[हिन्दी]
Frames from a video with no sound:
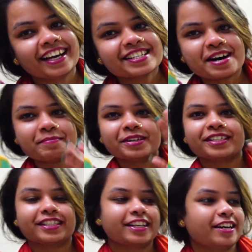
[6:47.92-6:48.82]
देखा है सामने
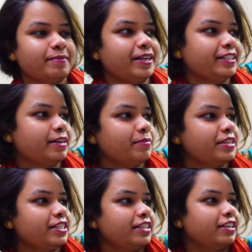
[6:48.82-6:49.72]
से हमारे
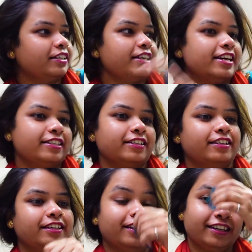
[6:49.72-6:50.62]
सामने से निकले थे ऐसे
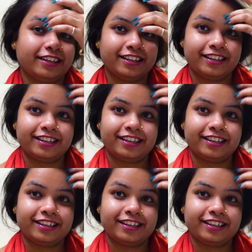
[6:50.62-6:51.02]
अच्छा